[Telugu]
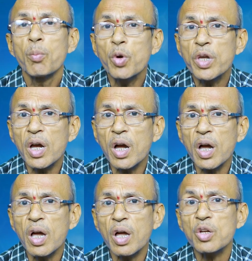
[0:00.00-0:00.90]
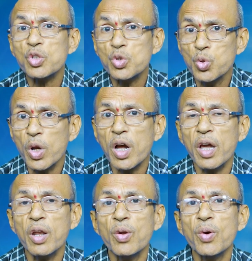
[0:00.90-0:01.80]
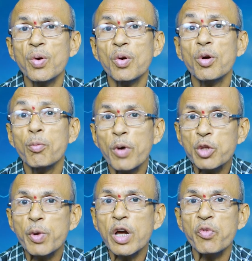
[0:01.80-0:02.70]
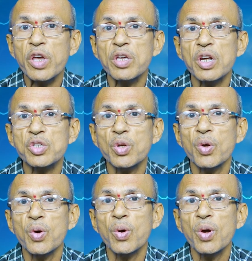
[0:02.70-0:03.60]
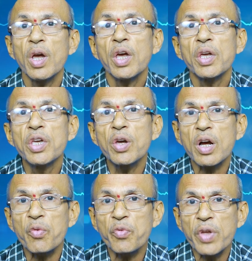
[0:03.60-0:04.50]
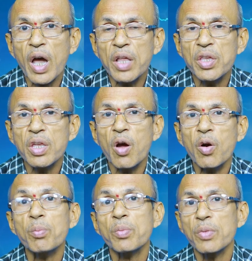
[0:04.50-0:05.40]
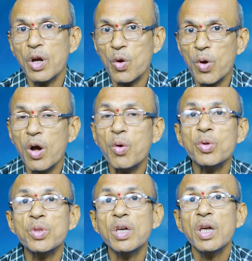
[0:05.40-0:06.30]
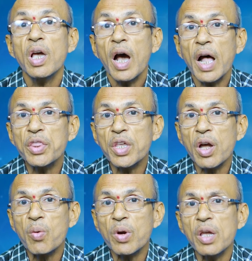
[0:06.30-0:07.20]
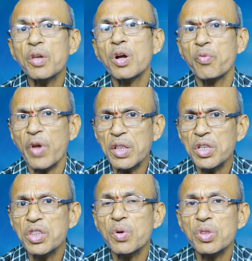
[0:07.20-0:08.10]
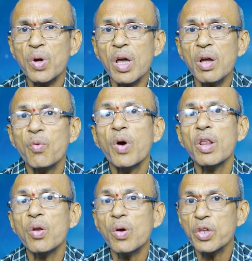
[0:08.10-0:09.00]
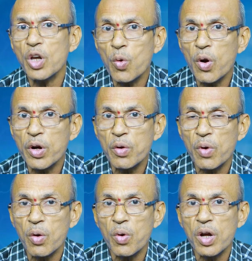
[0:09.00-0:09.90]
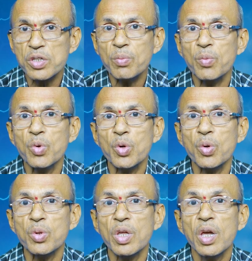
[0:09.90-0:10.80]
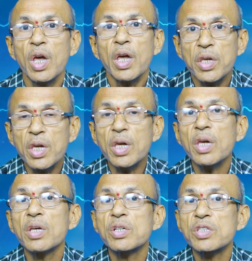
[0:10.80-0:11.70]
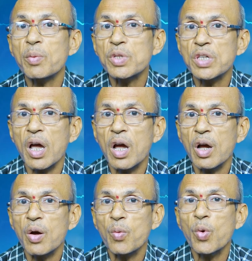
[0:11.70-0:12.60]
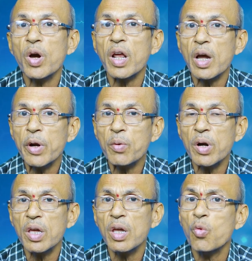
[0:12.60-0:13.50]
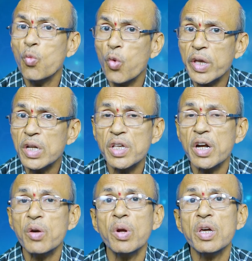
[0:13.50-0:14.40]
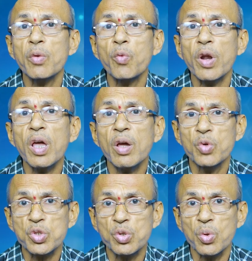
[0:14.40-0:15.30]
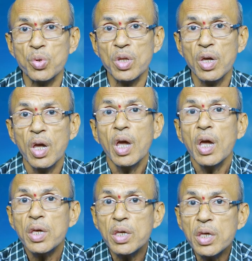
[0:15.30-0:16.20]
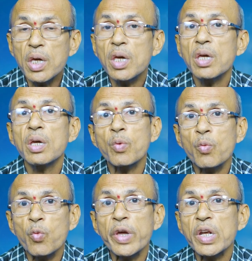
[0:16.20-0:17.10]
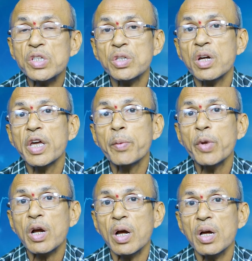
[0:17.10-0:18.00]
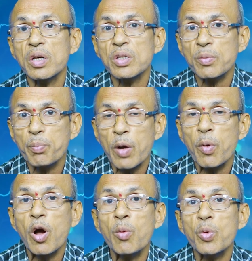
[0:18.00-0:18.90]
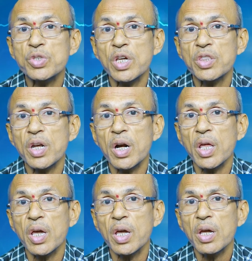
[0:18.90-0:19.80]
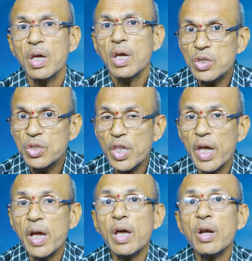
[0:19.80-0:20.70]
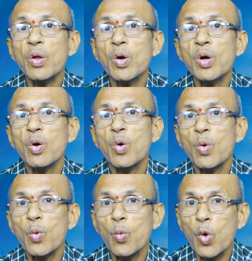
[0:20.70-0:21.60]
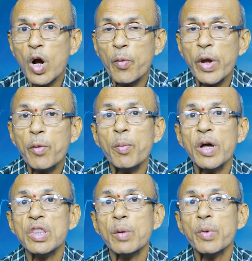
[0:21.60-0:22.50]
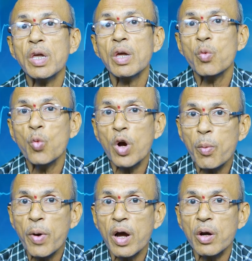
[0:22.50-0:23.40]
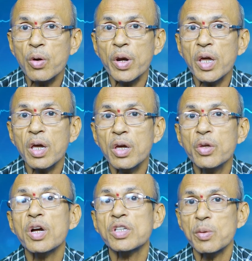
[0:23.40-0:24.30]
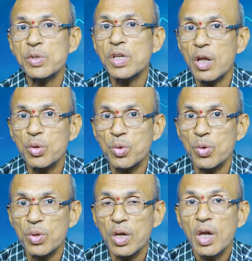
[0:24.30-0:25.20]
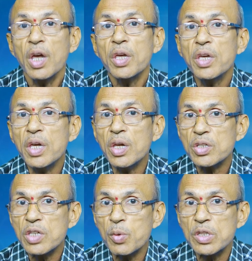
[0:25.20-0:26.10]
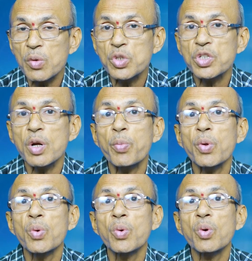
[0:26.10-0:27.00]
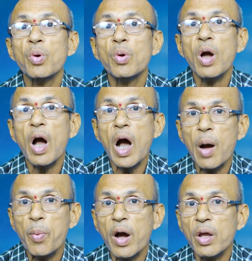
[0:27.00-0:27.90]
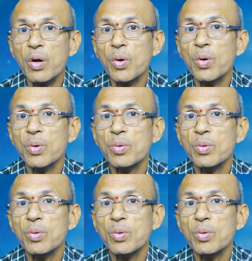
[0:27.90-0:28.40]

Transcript: ముఖ్యంగా స్థూలకాయల్లో మధుమేహ వ్యాధిగ్రస్తుల్లో ఈ యొక్క వ్యాధి రావడం ఎక్కువగా ఉంటుంది అంతేకాకుండా ఈ యొక్క వ్యాధి తీవ్రత కూడా వాళ్ళలో ఎక్కువగా ఉండేటువంటి అవకాశం ఉంటూ ఉంటుంది ఈ సమస్య ఒక రకమైనటువంటి వైరస్ అనేటువంటి క్రిమి వల్ల వస్తూ ఉంటుంది ఈ వైరస్ క్రిమి యొక్క ప్రభావము శక్తి ఏంటంటే దేహంలో ఒకవైపు మాత్రమే ఒక భాగంలోనే ఈ యొక్క సమస్య కలుగుతుంటుంది ఈ సమస్య వచ్చినప్పుడు ఆ భాగంలో